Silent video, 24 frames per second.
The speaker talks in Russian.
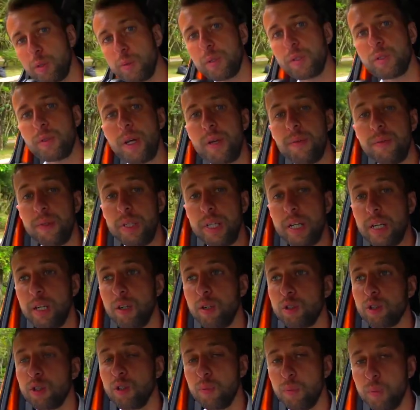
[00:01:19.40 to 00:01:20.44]
Мы с вами въехали
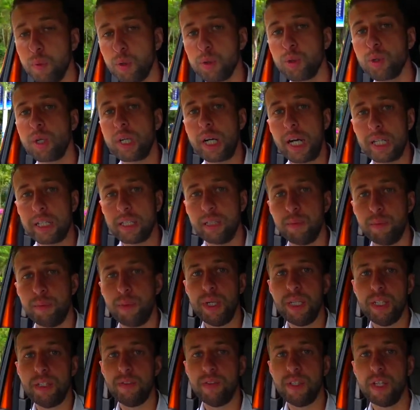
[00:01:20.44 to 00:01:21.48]
уже в бухту Хайден
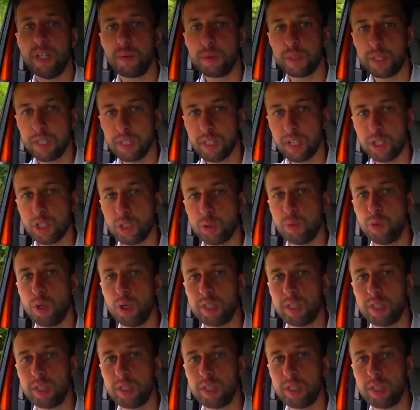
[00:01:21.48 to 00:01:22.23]
Бэй, двигаемся к нашему